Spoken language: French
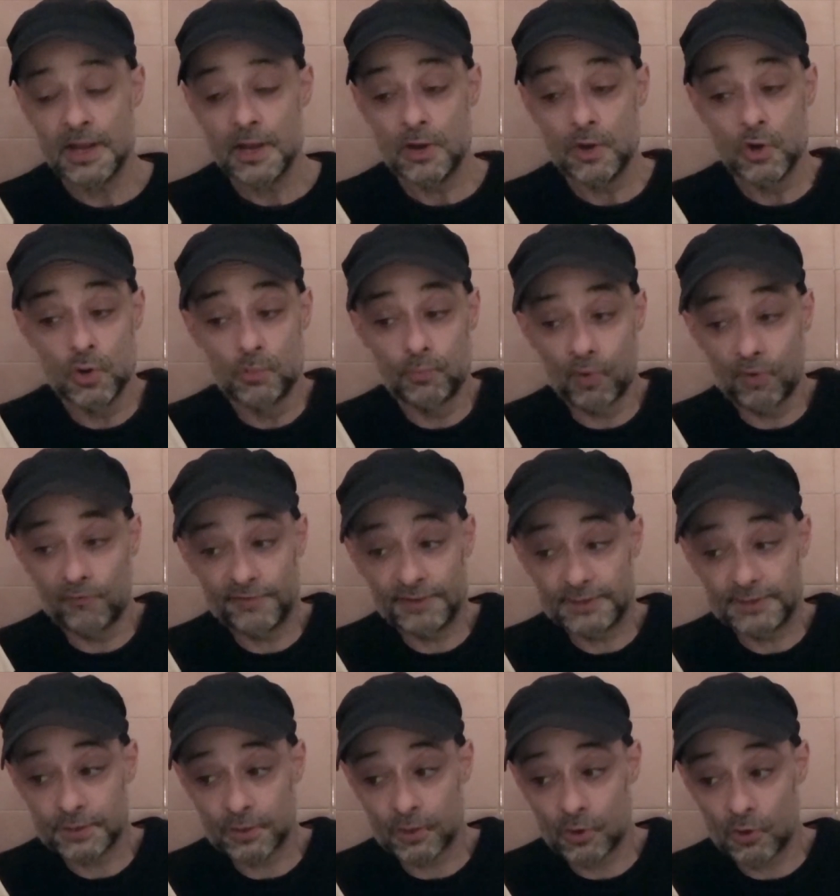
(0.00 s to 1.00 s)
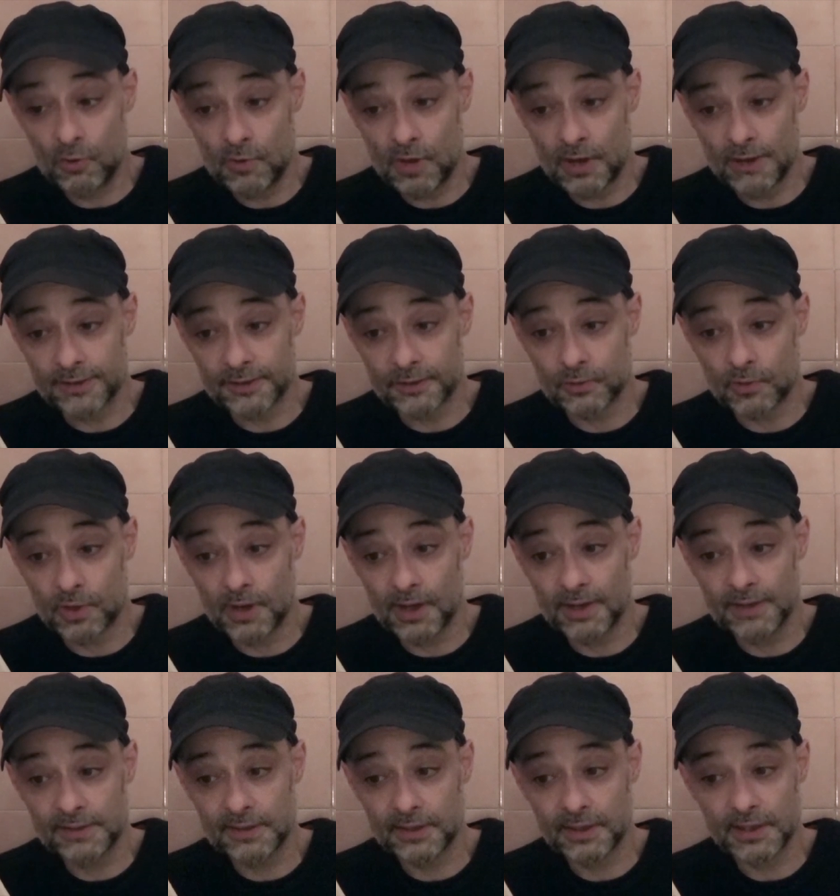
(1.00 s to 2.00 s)
le professeur Howard Edward
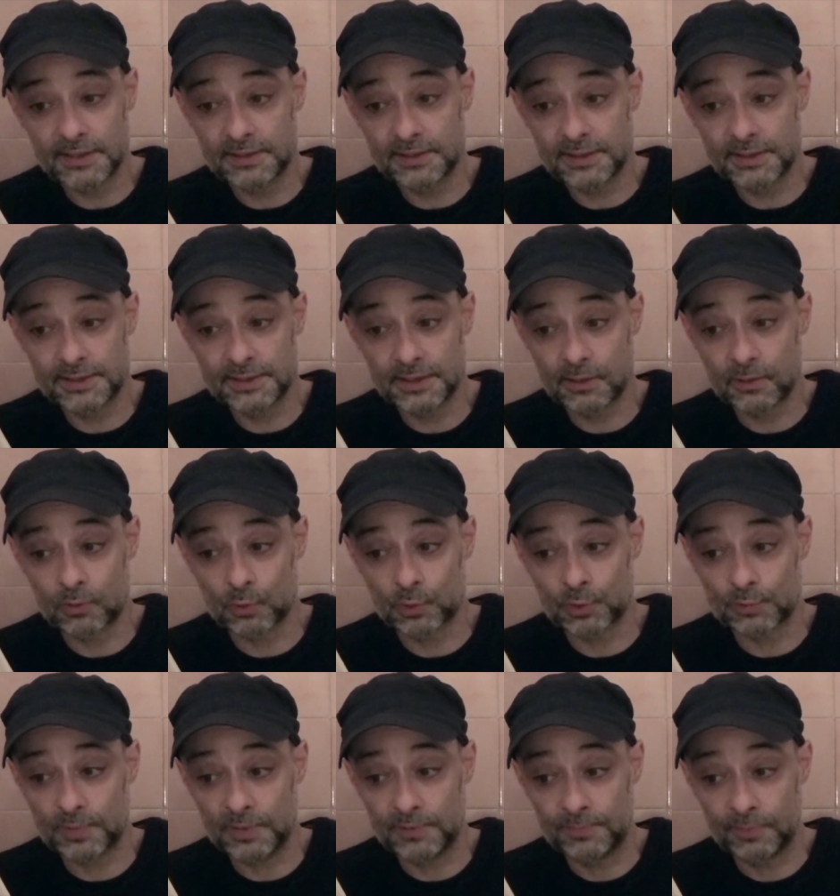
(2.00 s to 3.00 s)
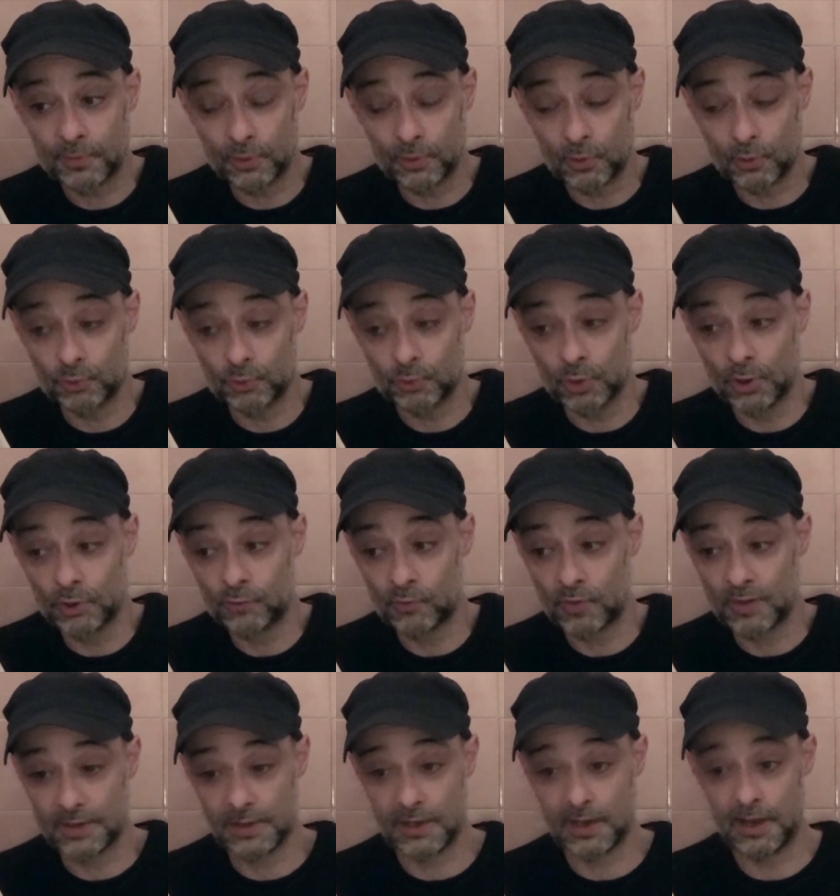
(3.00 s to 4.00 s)
était resté circonspect pendant une heure
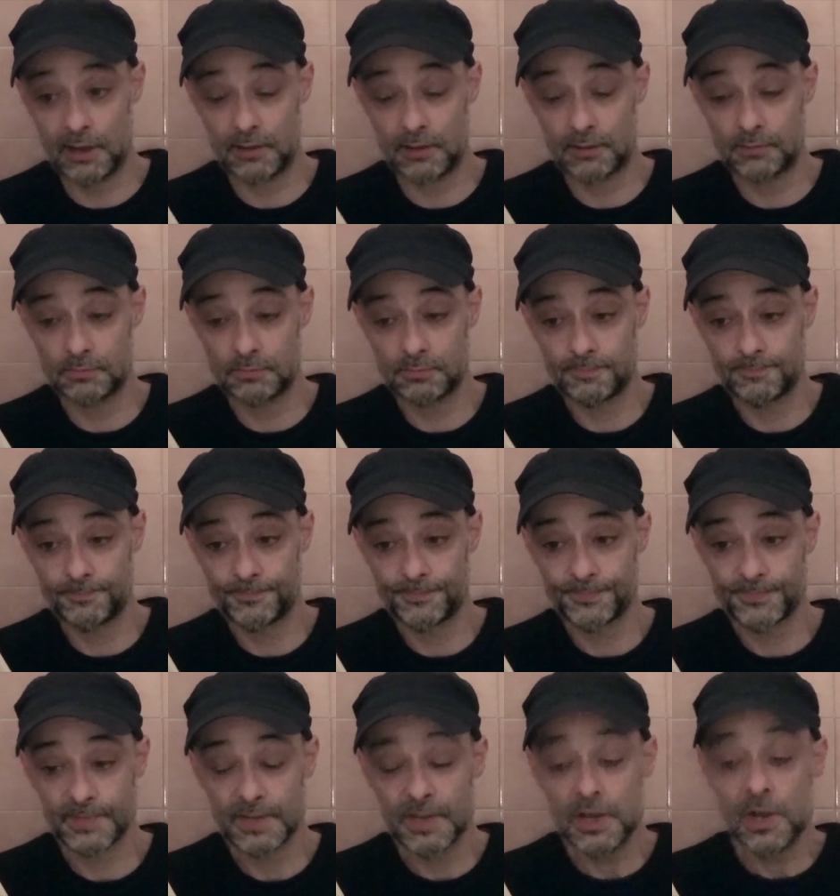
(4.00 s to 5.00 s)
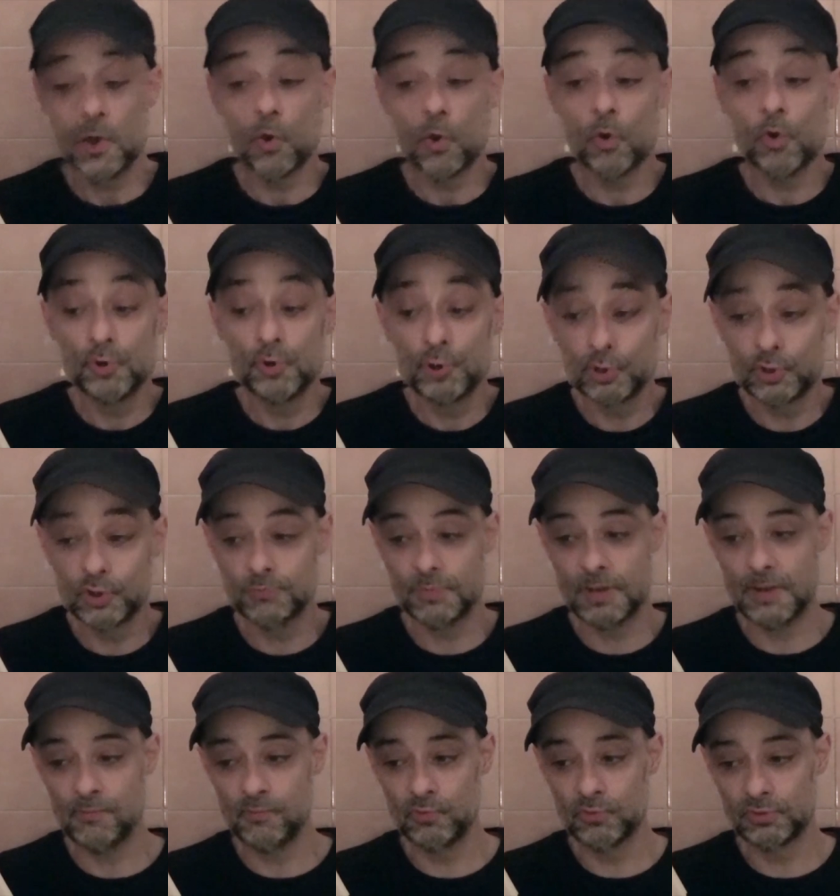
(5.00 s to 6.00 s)
trois quarts. Au lieu du
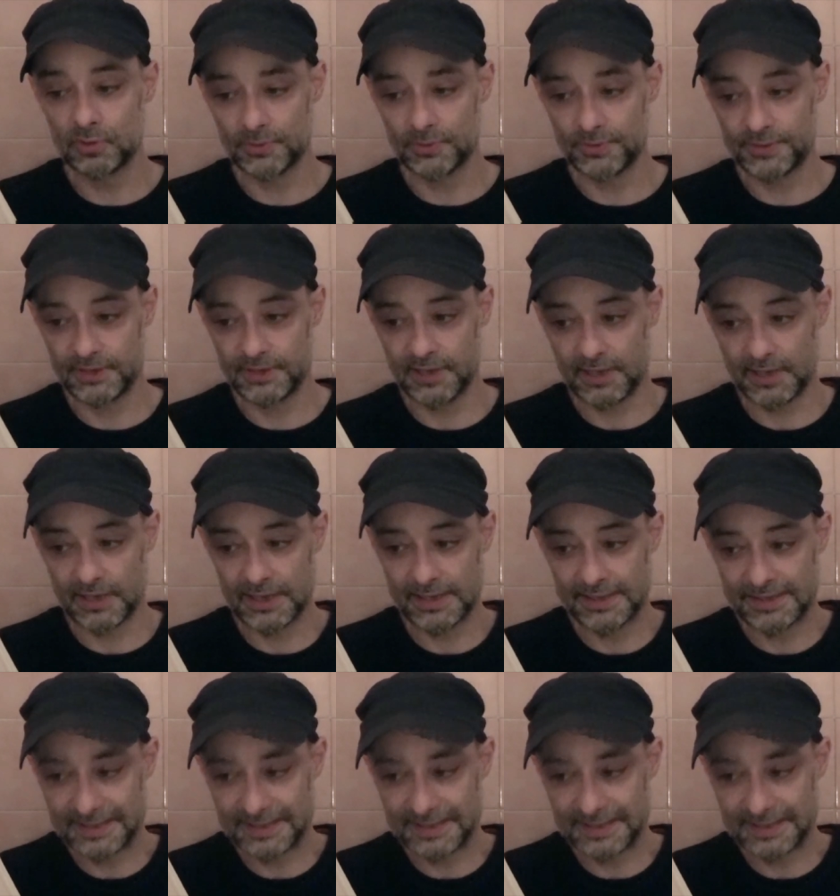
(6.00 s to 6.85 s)
mammouth entier qu'il était